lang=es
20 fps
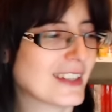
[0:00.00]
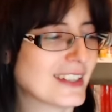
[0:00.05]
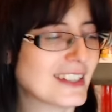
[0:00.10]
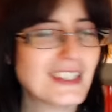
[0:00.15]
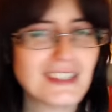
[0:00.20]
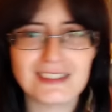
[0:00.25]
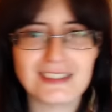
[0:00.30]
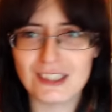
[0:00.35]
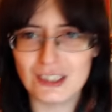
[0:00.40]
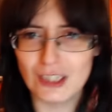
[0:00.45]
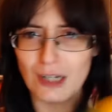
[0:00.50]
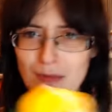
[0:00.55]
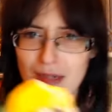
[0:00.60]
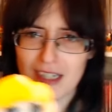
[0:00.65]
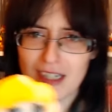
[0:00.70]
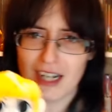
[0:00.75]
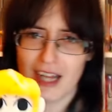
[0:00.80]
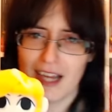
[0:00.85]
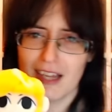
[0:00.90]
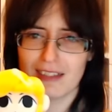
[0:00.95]
Y si no me
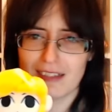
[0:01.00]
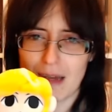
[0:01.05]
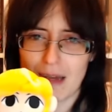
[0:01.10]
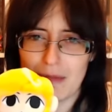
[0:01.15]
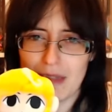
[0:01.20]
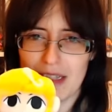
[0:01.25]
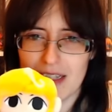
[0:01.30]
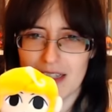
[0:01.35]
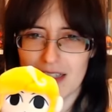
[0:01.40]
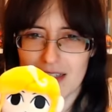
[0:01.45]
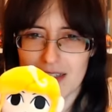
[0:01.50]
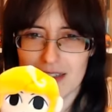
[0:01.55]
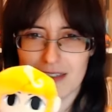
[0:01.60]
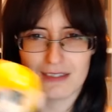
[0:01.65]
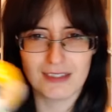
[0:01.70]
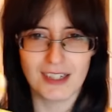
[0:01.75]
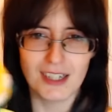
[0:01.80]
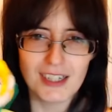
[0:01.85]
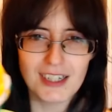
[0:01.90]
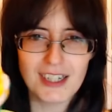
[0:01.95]
creéis a
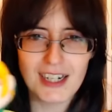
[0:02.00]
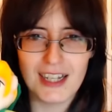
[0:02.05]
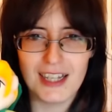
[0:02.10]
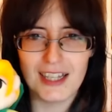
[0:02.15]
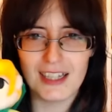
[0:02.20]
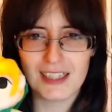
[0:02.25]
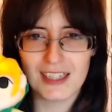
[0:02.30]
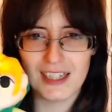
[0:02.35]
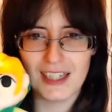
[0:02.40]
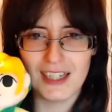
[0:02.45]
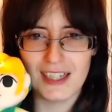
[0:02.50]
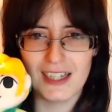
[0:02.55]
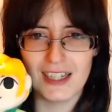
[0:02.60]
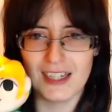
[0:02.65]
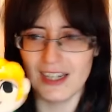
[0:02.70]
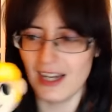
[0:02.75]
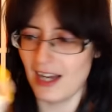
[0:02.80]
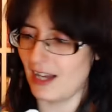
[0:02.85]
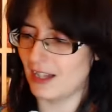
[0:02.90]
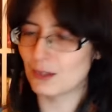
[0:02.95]
mí,
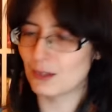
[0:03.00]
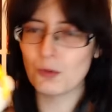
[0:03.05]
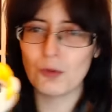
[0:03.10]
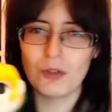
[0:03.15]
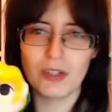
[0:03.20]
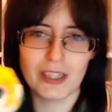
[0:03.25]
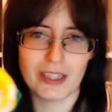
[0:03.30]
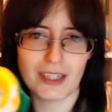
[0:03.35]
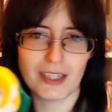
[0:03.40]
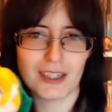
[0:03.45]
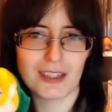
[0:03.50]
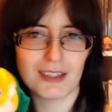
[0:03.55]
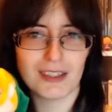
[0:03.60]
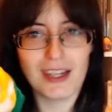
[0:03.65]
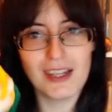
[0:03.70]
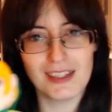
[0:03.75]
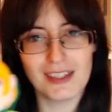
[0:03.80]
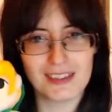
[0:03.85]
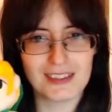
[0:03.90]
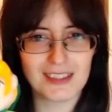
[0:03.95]
creedle a Toon Link,
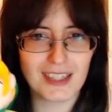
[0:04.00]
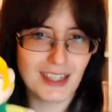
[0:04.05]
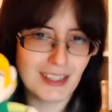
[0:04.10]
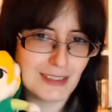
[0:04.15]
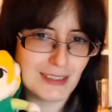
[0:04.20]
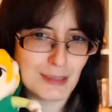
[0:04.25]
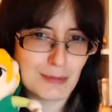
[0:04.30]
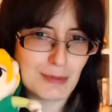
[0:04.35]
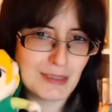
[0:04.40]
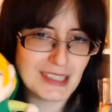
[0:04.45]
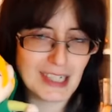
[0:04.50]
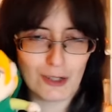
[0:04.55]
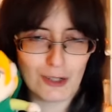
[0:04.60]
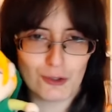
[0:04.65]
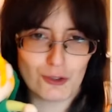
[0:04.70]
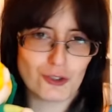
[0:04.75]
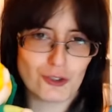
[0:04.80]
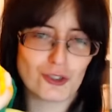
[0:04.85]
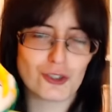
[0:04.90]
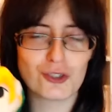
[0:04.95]
¿eh? que se vendrá
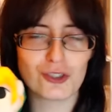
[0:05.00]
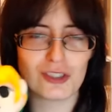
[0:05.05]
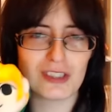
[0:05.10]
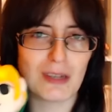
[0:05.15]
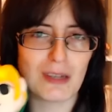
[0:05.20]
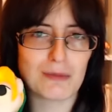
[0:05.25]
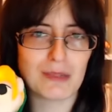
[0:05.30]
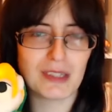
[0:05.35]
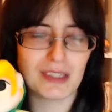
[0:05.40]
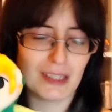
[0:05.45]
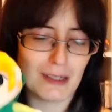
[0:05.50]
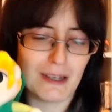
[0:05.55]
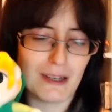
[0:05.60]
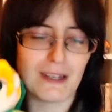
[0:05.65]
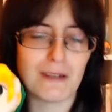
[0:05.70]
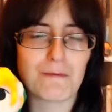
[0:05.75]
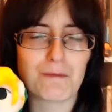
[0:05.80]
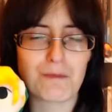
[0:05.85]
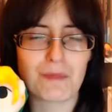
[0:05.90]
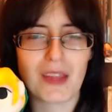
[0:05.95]
con nosotros también de,